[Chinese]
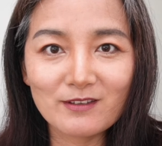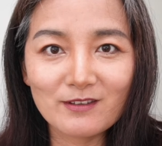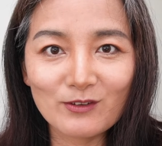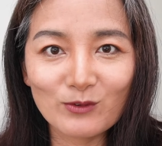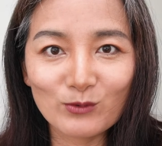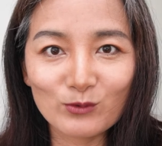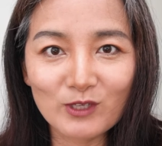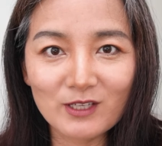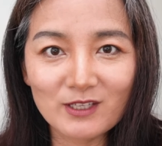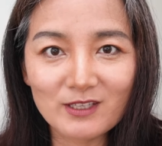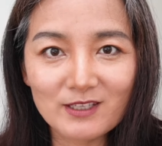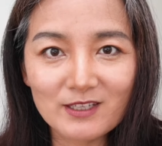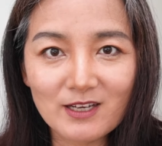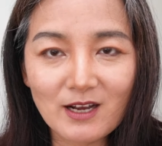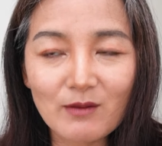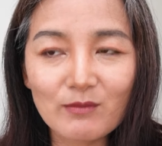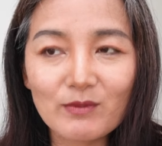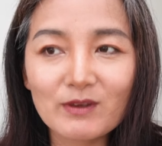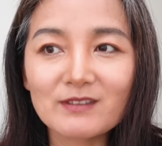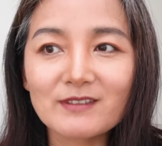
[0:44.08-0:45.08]
弄着
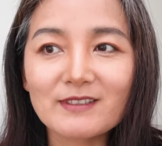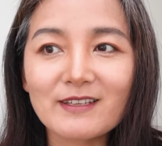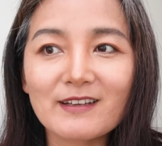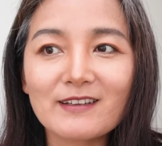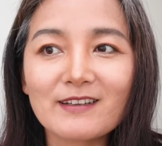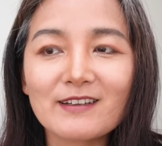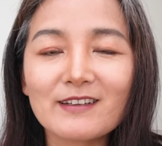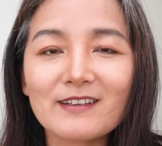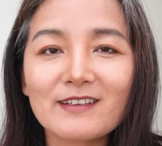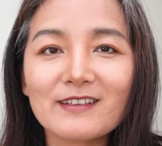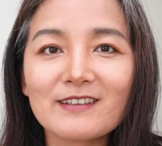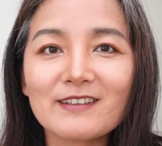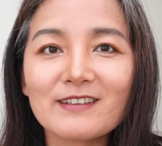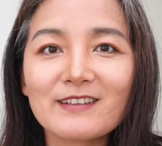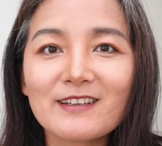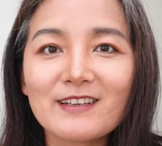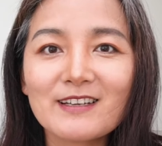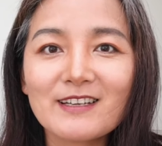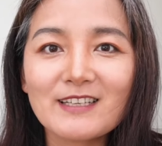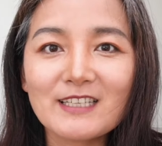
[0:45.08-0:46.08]
帐篷在那里
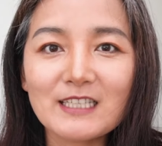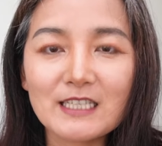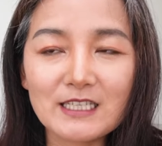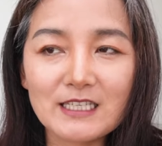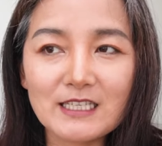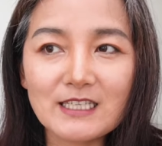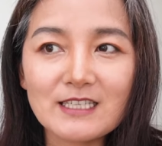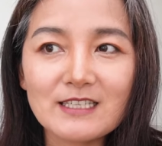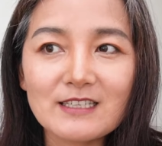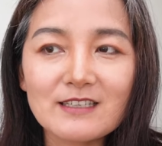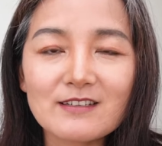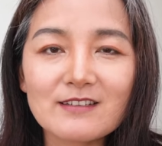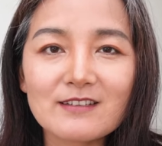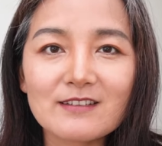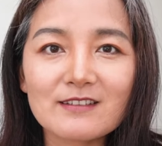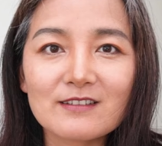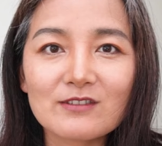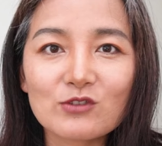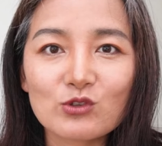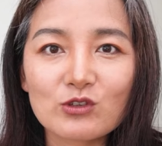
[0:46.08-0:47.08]
的一些
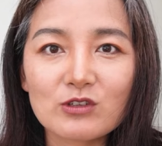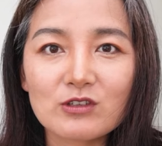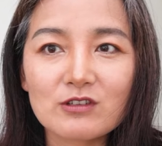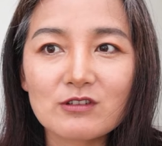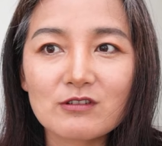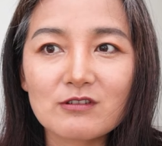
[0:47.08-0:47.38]
人，就是支